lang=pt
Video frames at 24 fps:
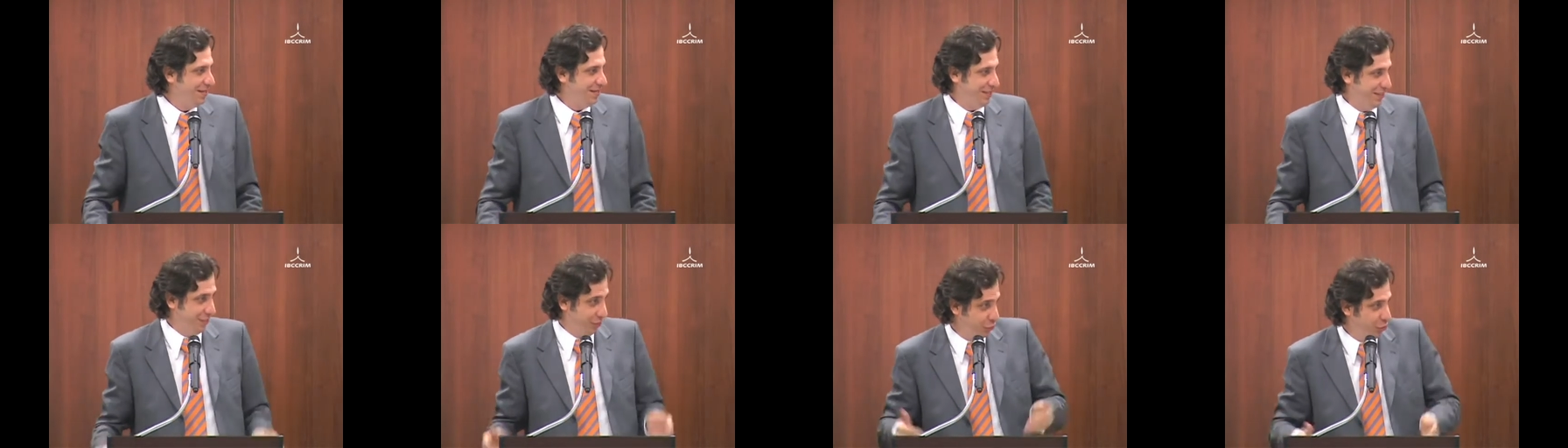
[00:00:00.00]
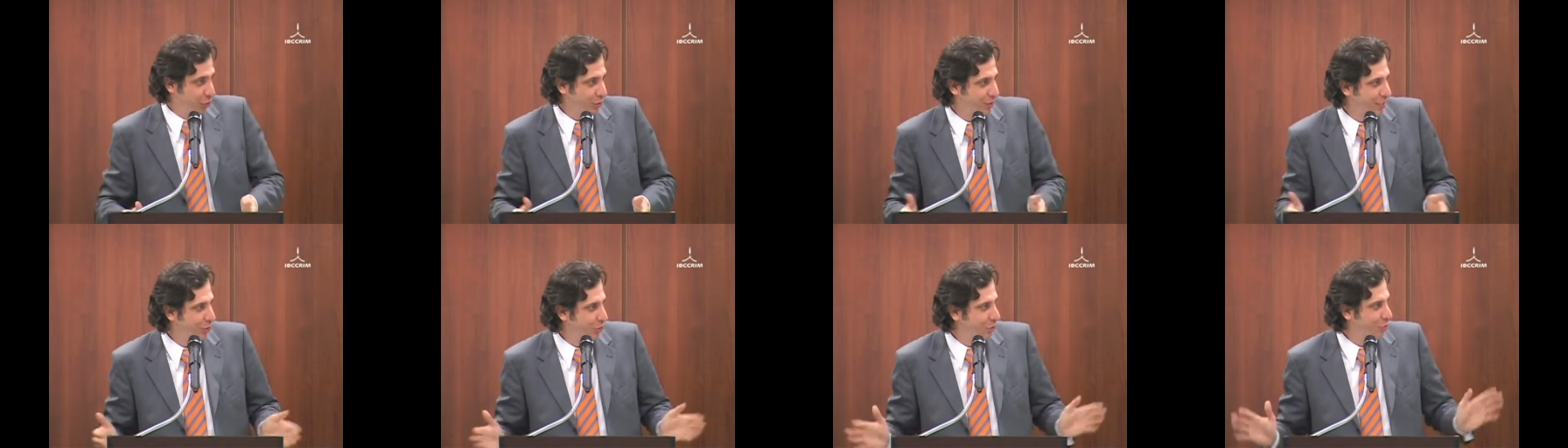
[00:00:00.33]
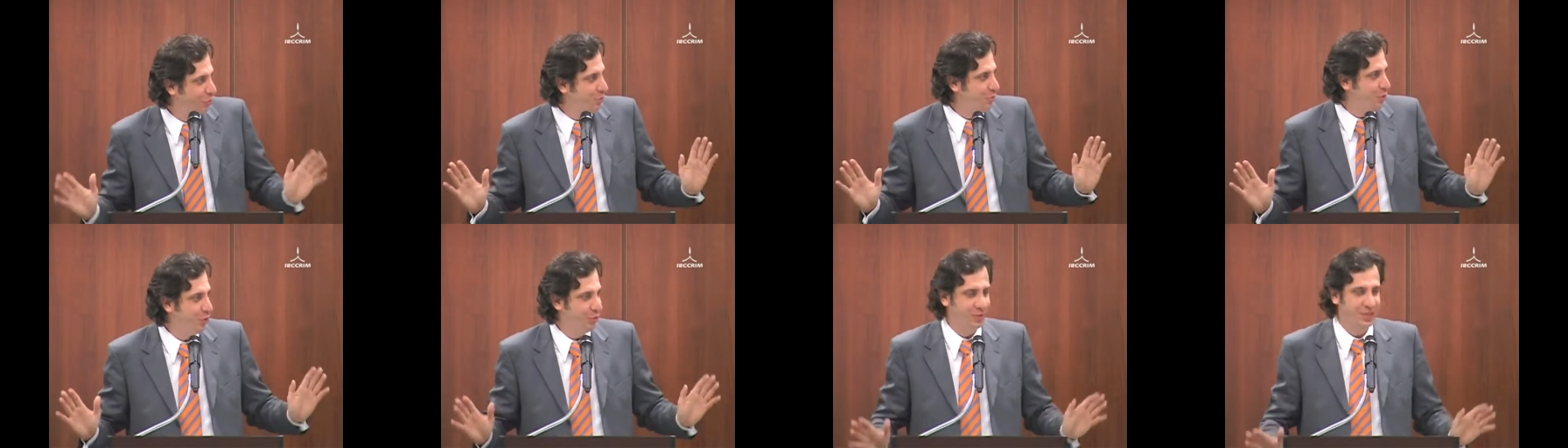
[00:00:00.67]
e eu estou dentro
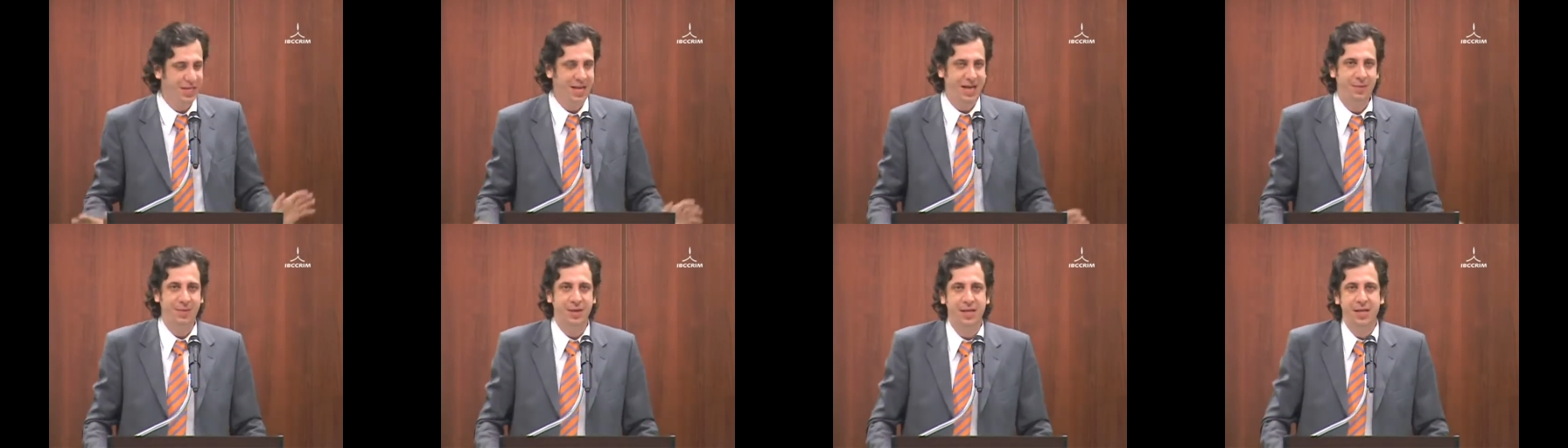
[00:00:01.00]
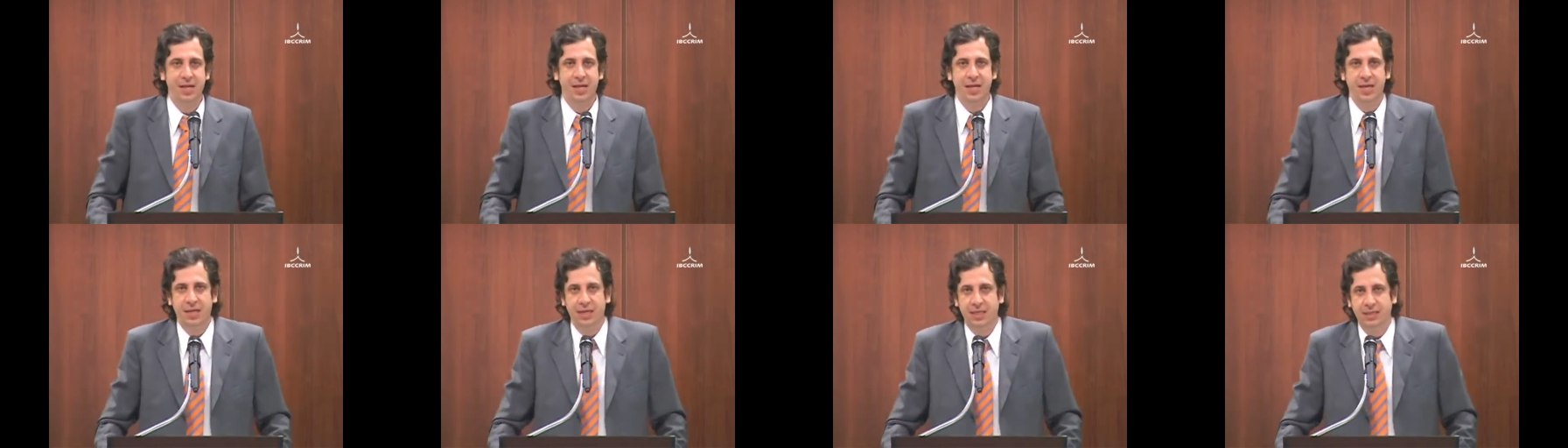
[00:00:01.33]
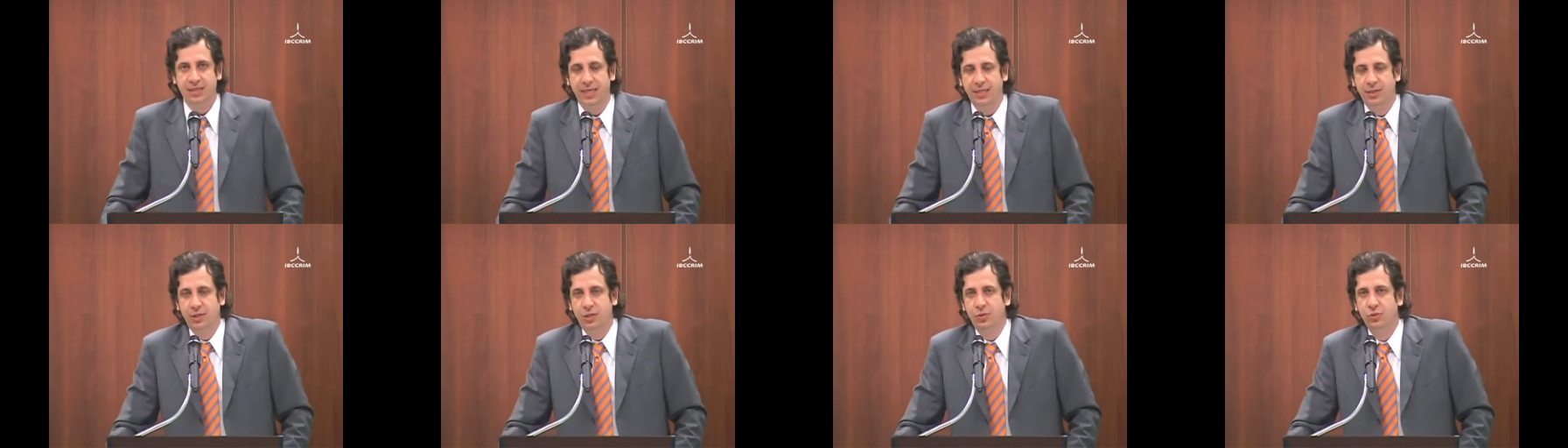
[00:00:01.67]
do meu tema,
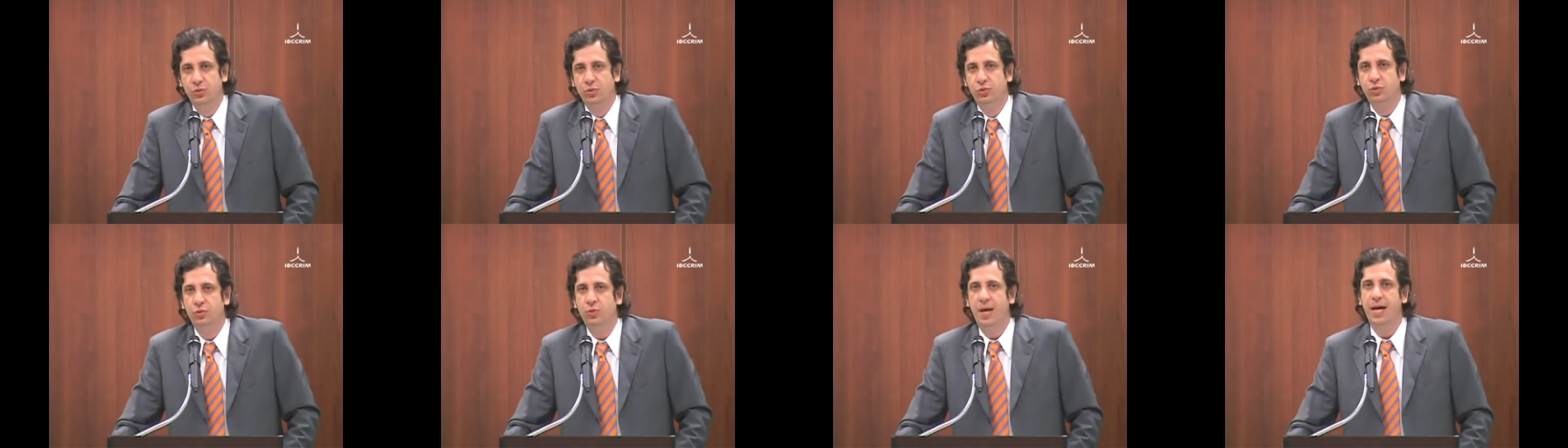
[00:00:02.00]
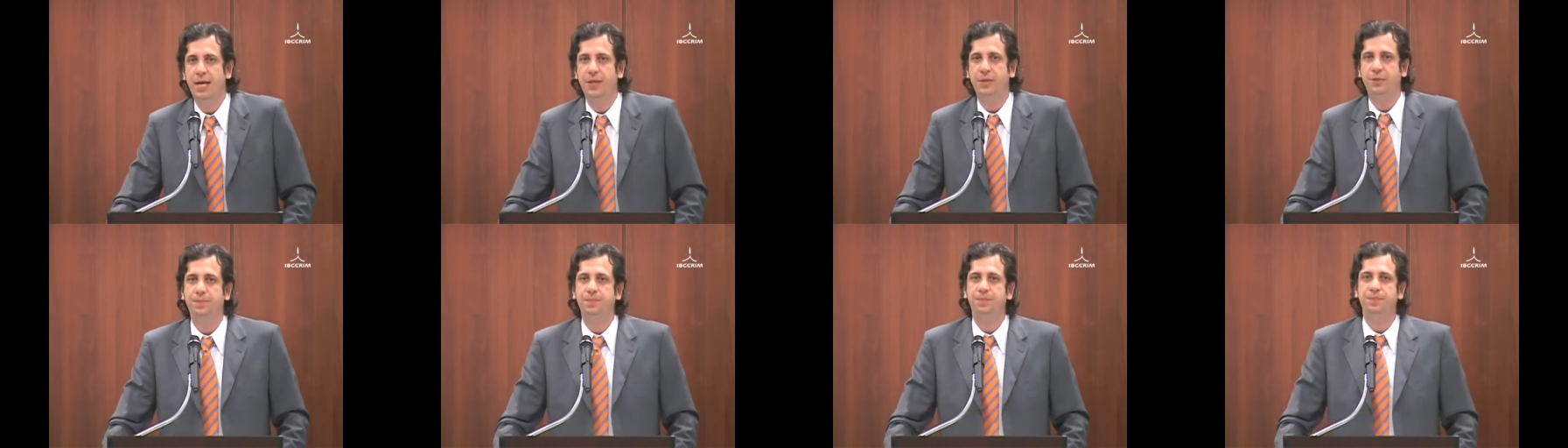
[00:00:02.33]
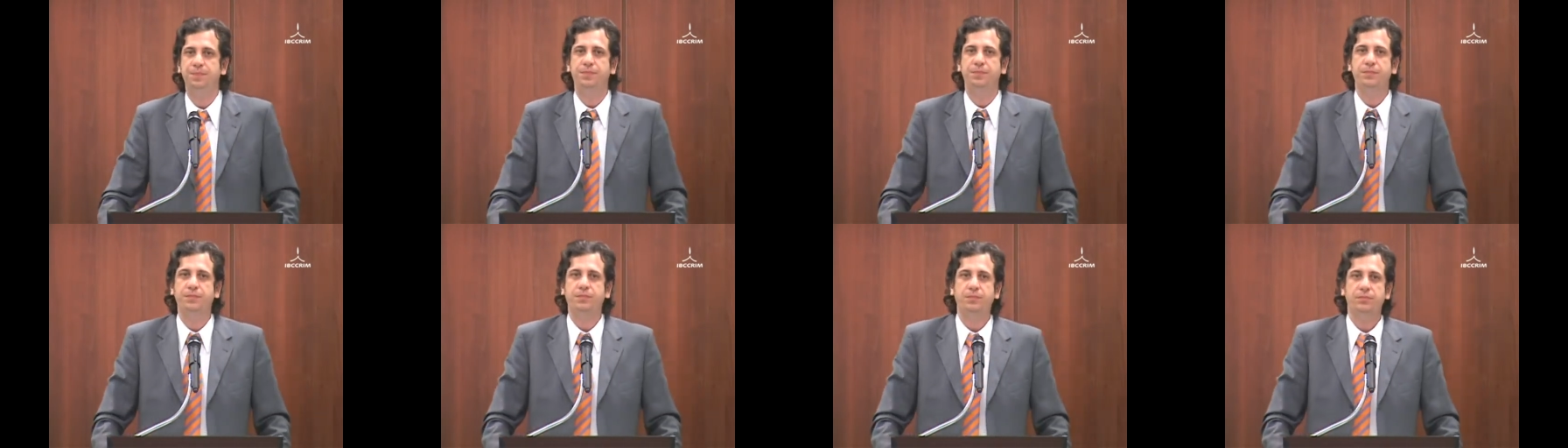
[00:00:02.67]
entre usuário
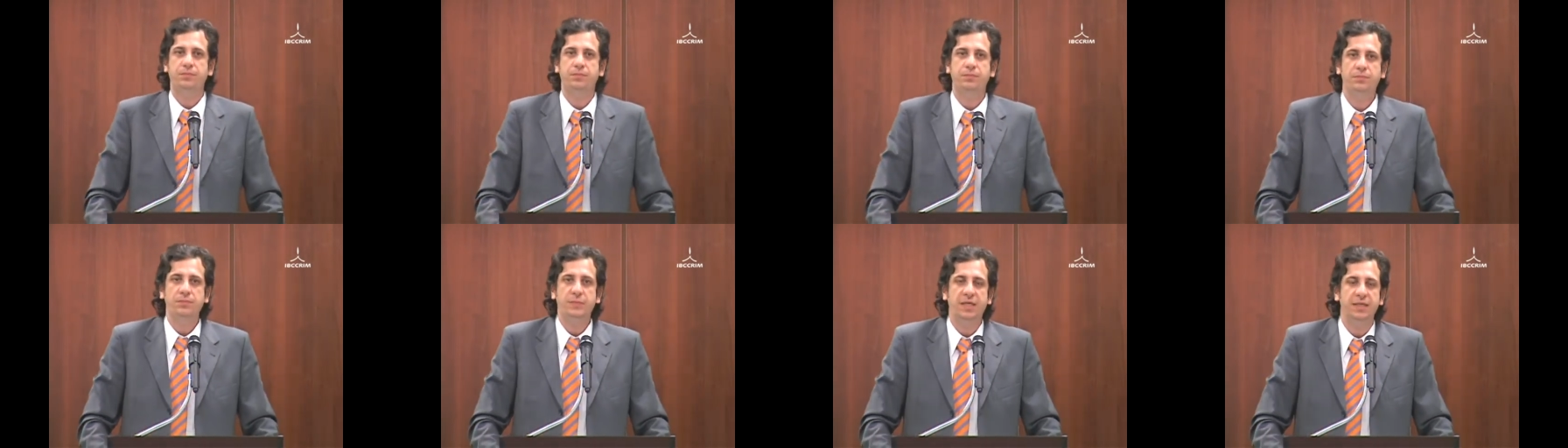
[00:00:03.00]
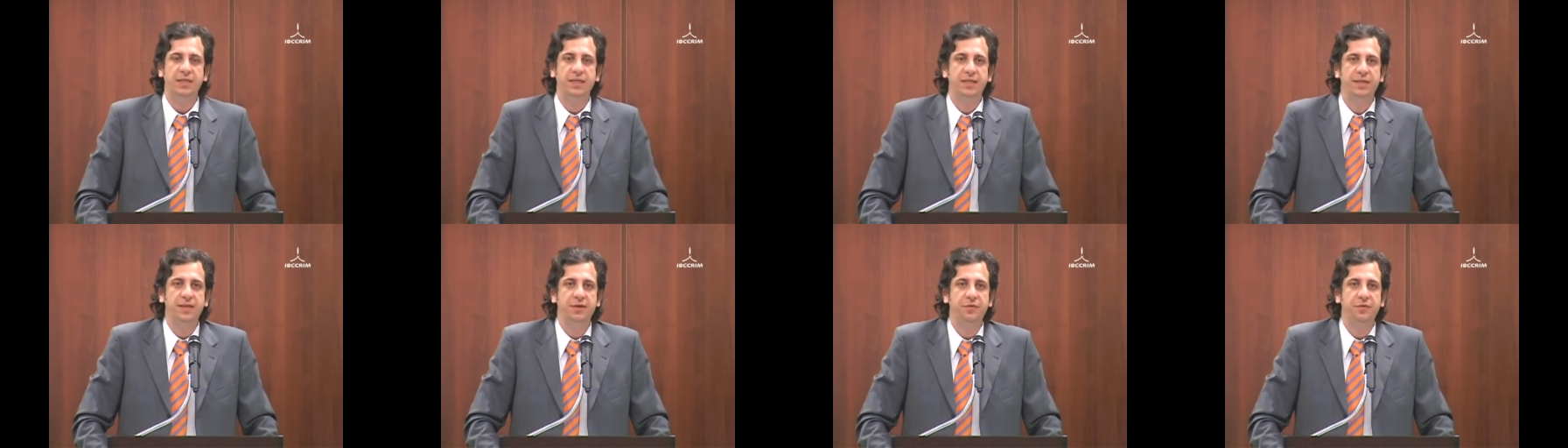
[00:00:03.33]
e